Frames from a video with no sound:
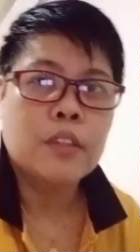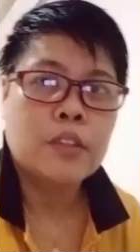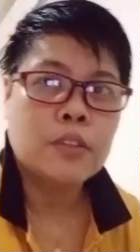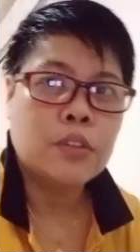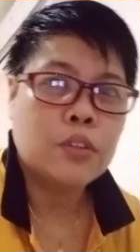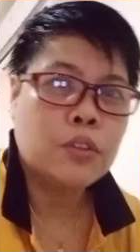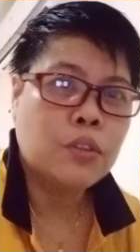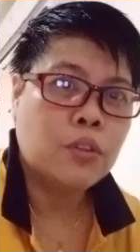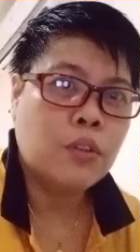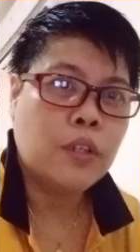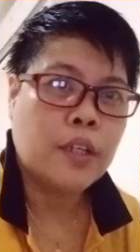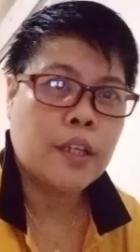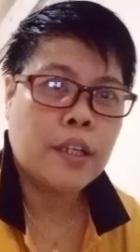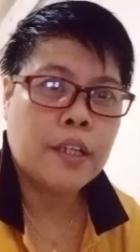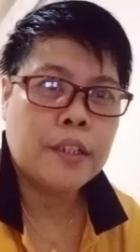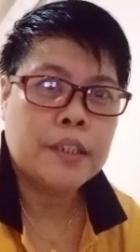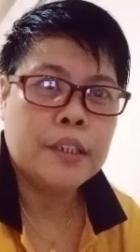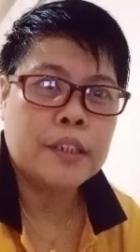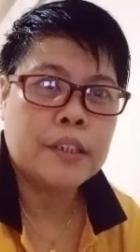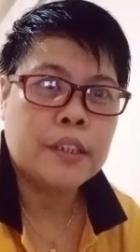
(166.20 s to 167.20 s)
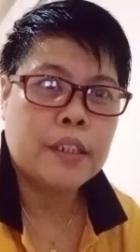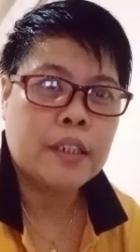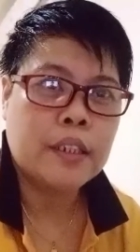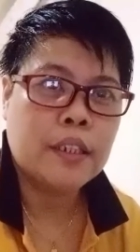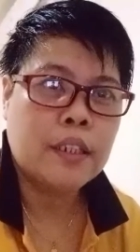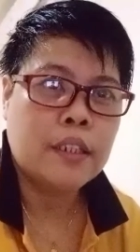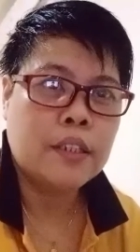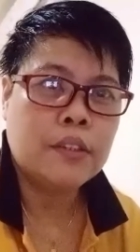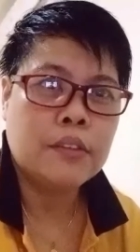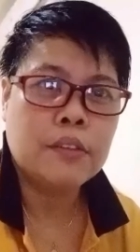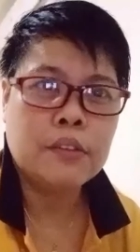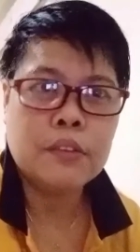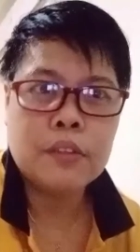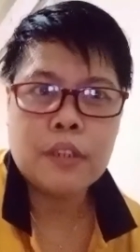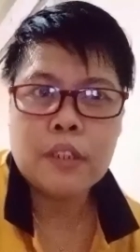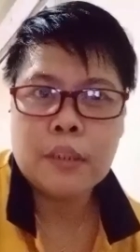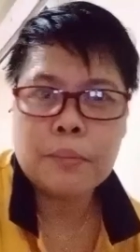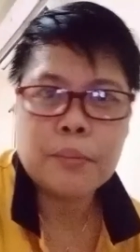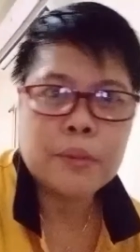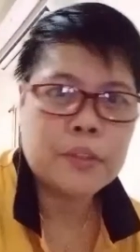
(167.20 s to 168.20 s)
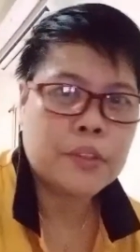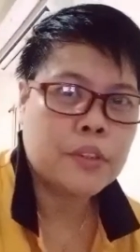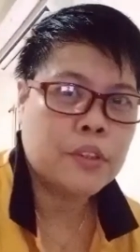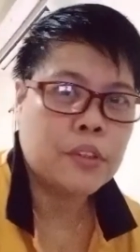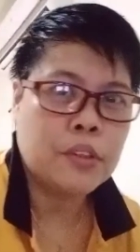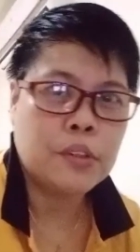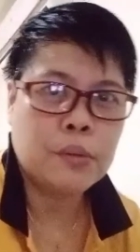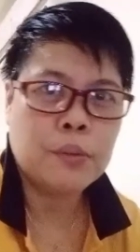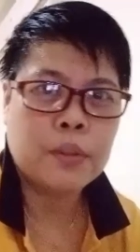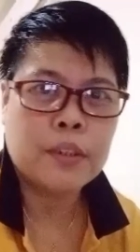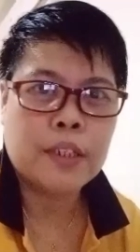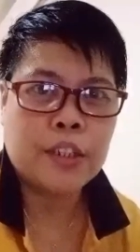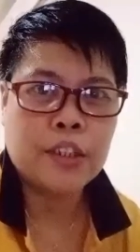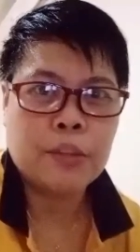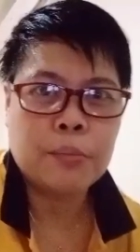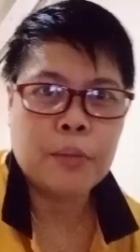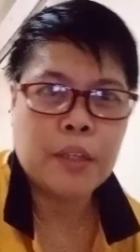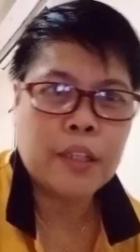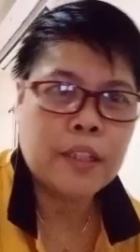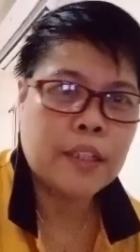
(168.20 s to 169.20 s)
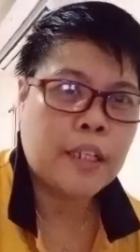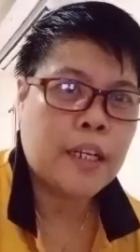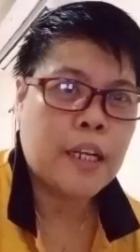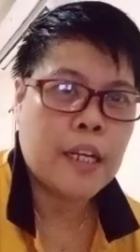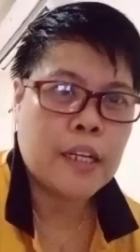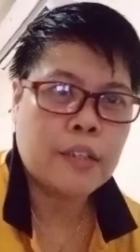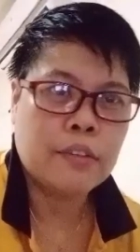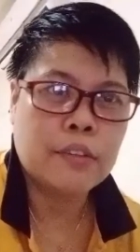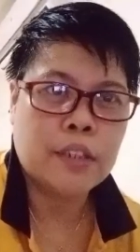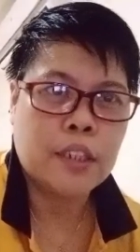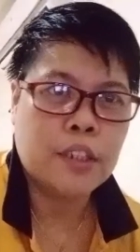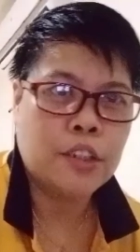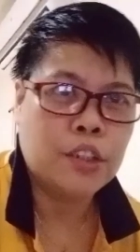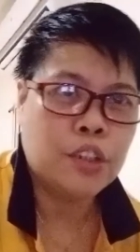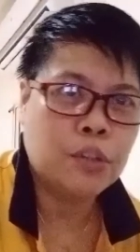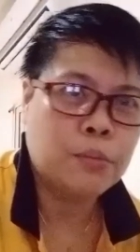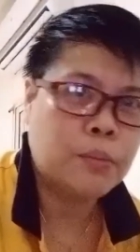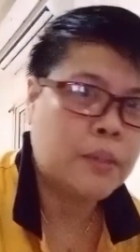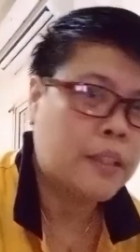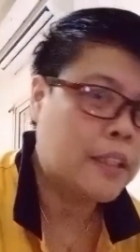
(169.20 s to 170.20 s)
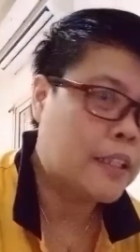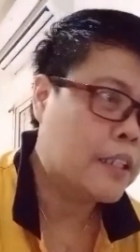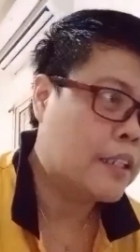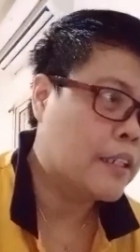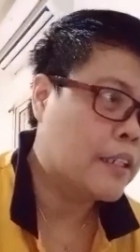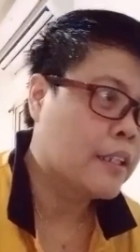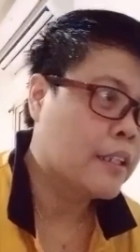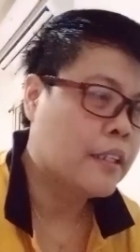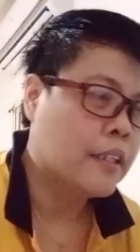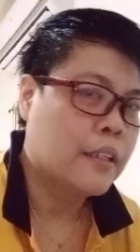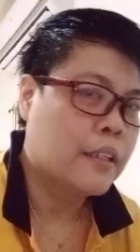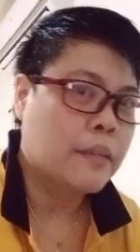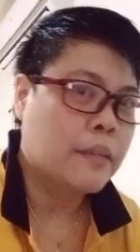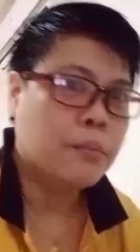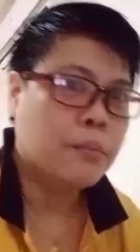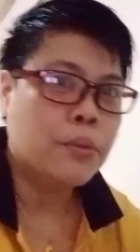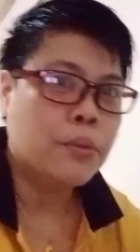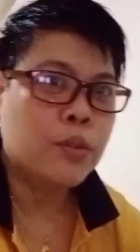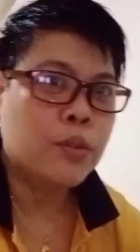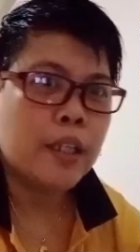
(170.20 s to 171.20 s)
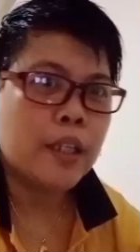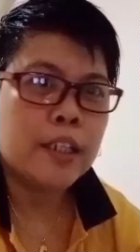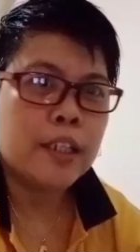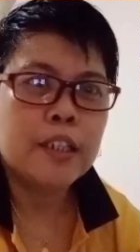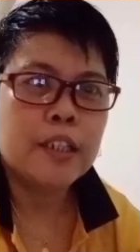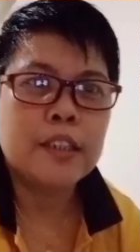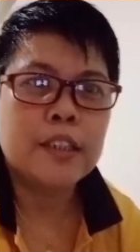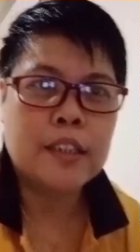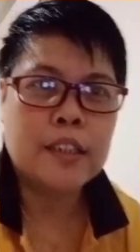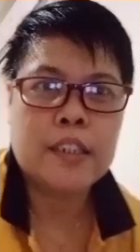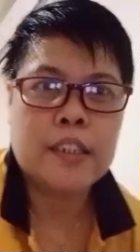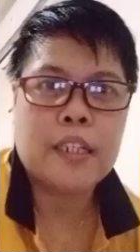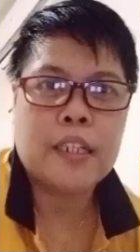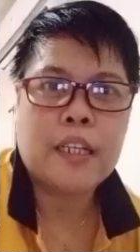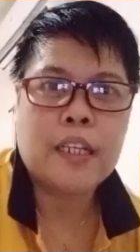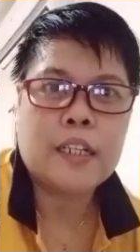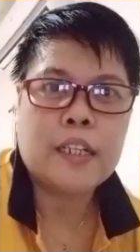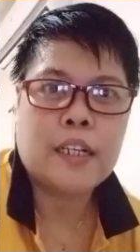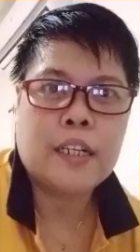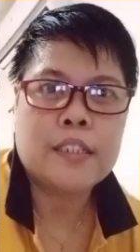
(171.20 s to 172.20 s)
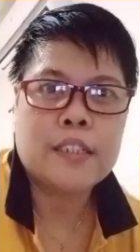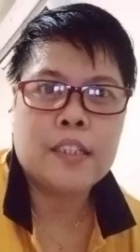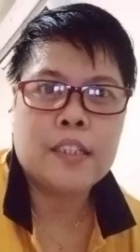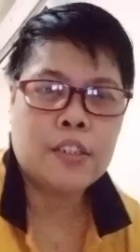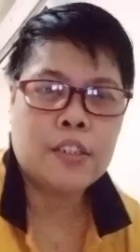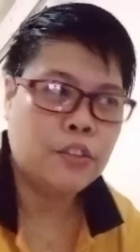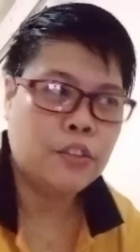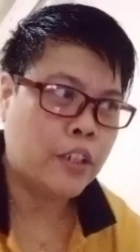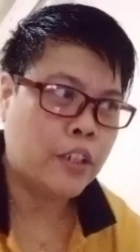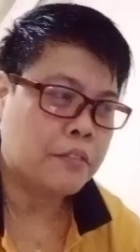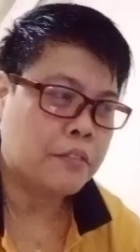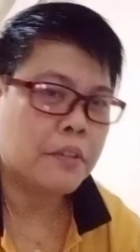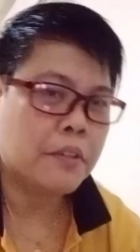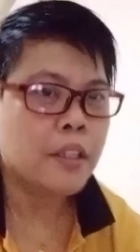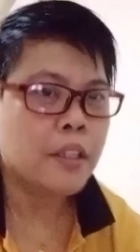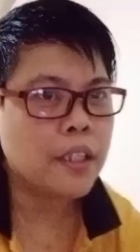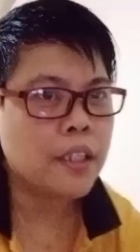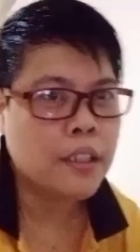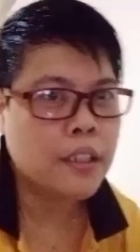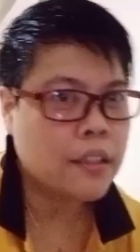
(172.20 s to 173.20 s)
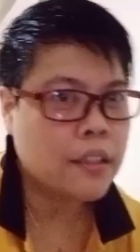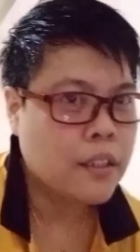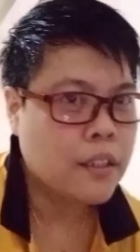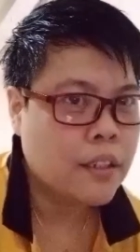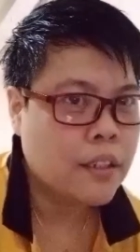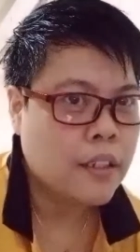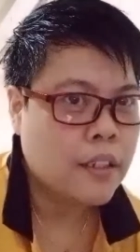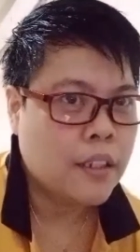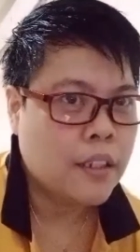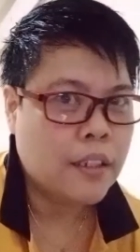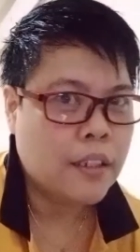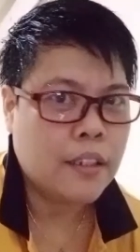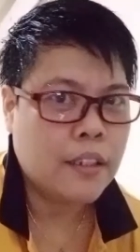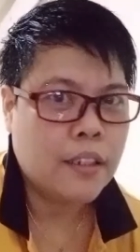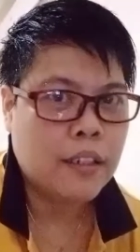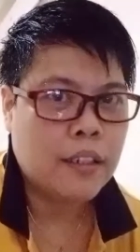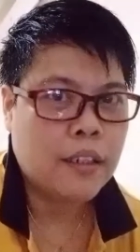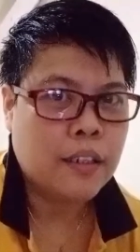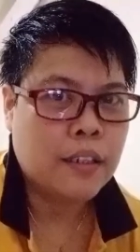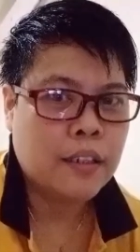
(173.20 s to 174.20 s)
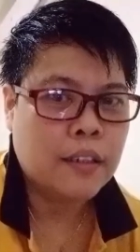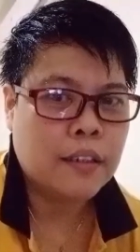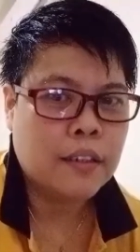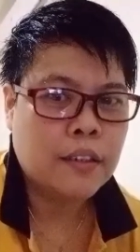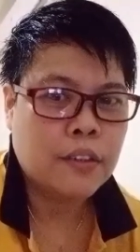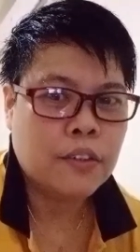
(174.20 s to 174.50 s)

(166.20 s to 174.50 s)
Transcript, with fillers: totoo lang kayo sa sarili nyo ilabas nyo, huwag kayong mahiya kung ano yung mga buhay na nararangasan nyo everyday uh,